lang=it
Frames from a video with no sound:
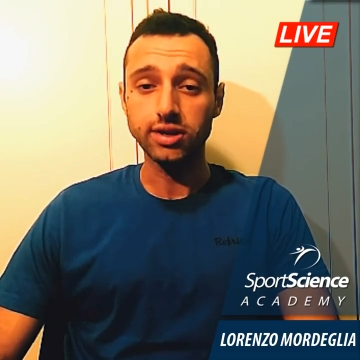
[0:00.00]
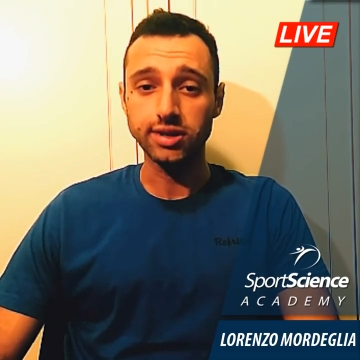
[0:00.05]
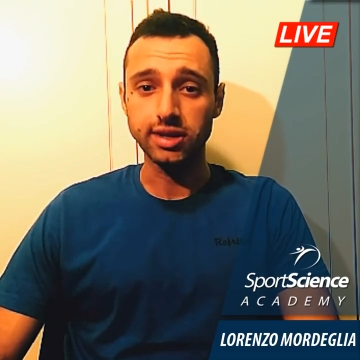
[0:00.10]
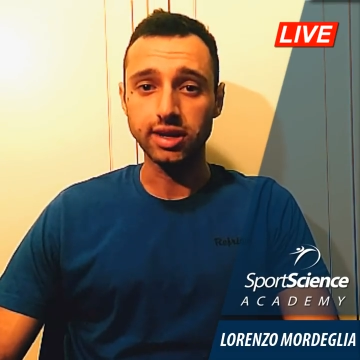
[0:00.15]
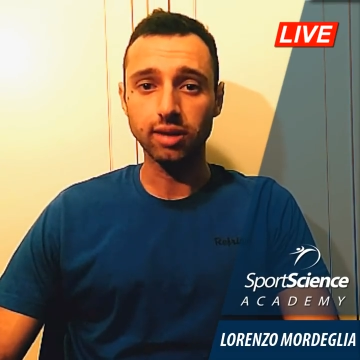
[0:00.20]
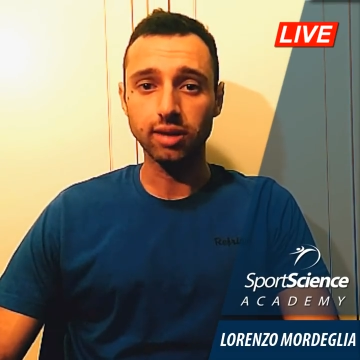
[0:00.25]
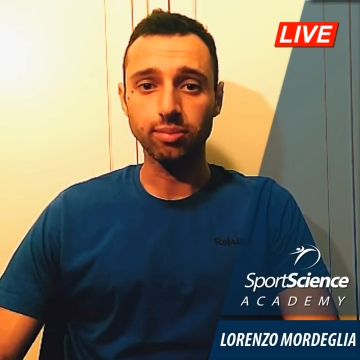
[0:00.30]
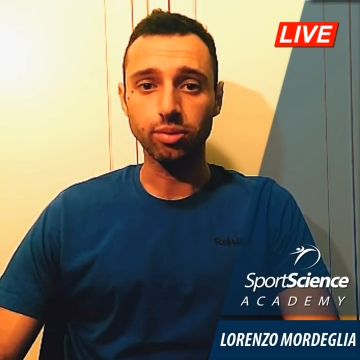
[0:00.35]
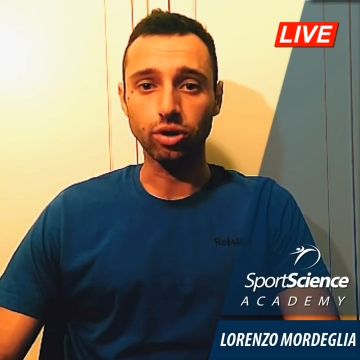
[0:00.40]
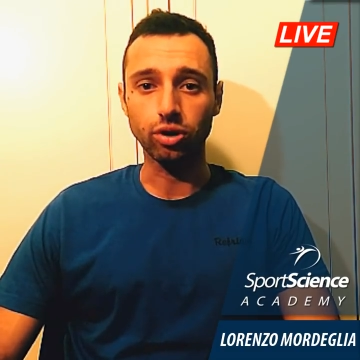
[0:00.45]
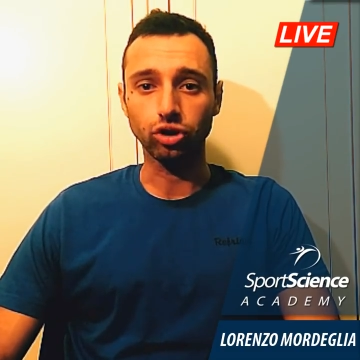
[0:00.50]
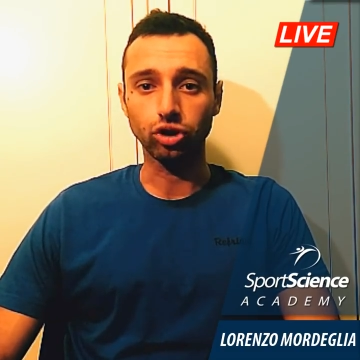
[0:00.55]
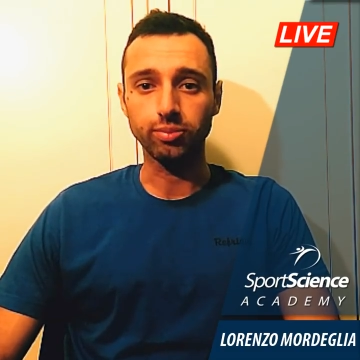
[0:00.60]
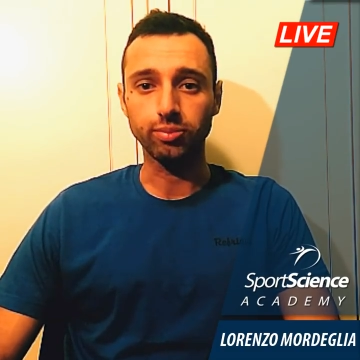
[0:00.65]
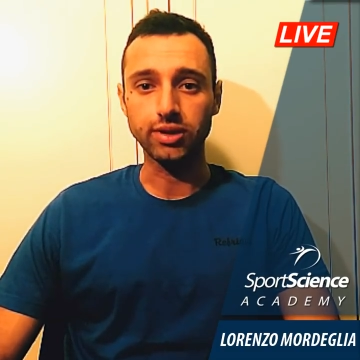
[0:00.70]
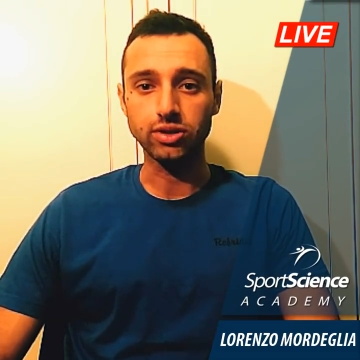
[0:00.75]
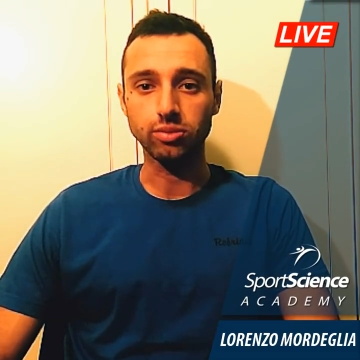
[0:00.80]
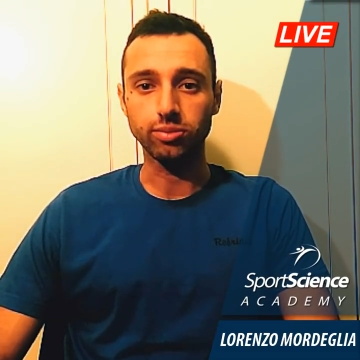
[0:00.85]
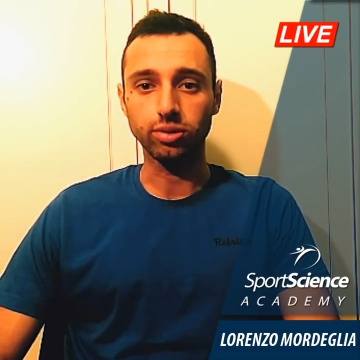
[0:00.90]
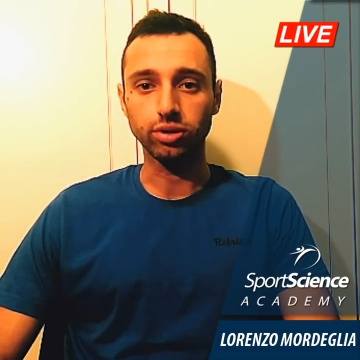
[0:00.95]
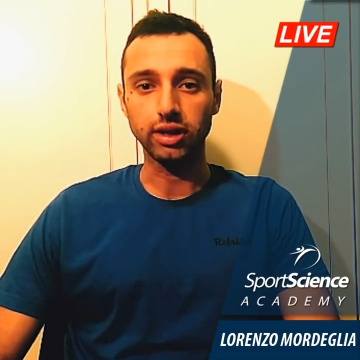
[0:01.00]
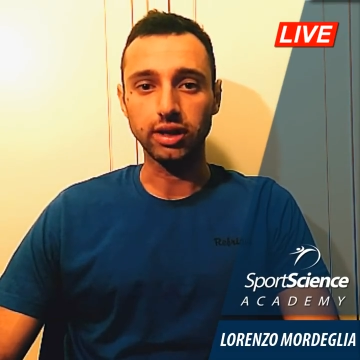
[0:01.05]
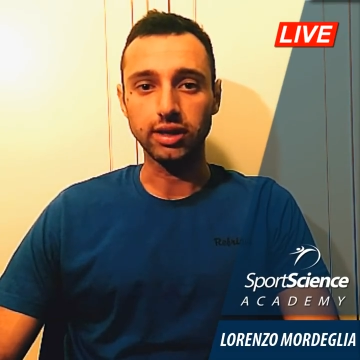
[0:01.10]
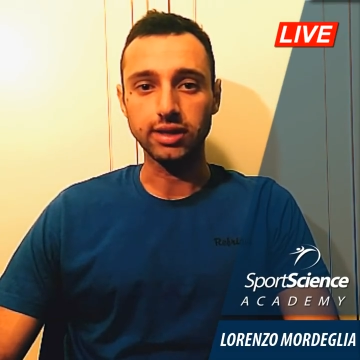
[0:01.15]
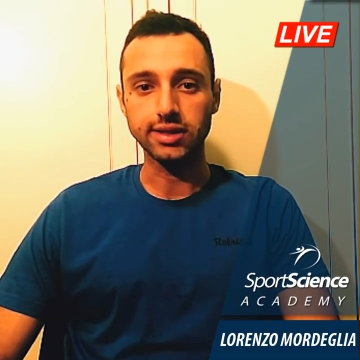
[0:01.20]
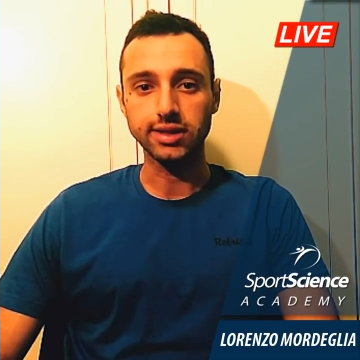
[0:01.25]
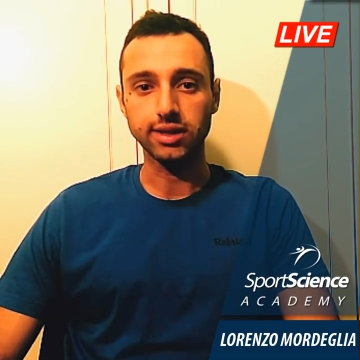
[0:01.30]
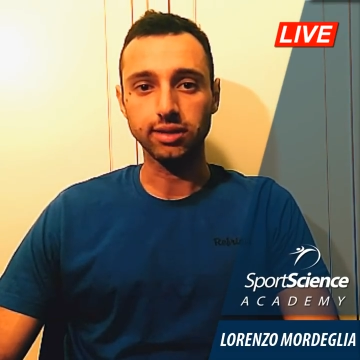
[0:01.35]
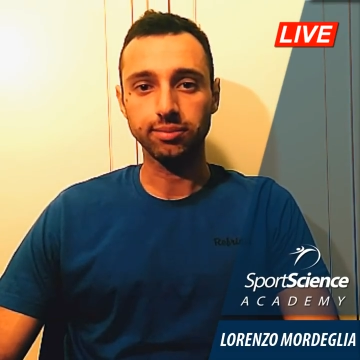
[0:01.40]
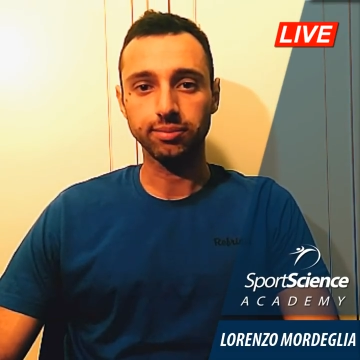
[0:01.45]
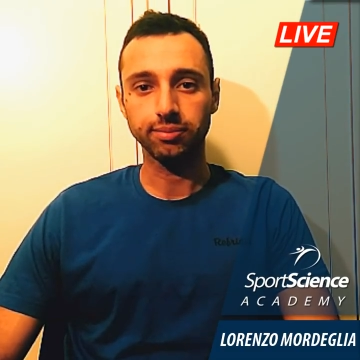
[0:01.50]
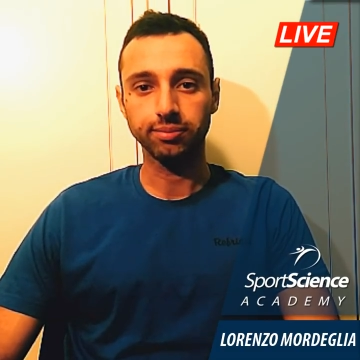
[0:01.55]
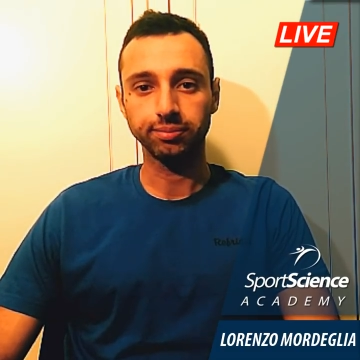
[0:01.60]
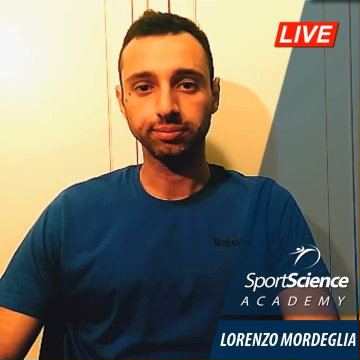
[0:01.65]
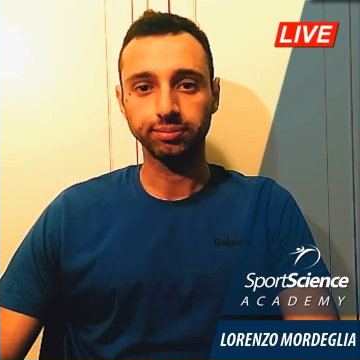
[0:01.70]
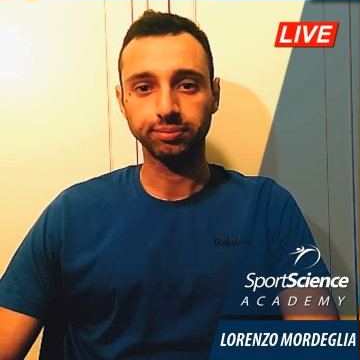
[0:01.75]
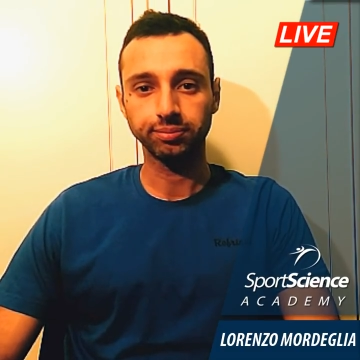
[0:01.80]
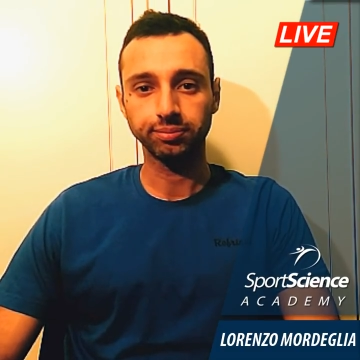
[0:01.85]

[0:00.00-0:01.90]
così il rapporto peso-potenza.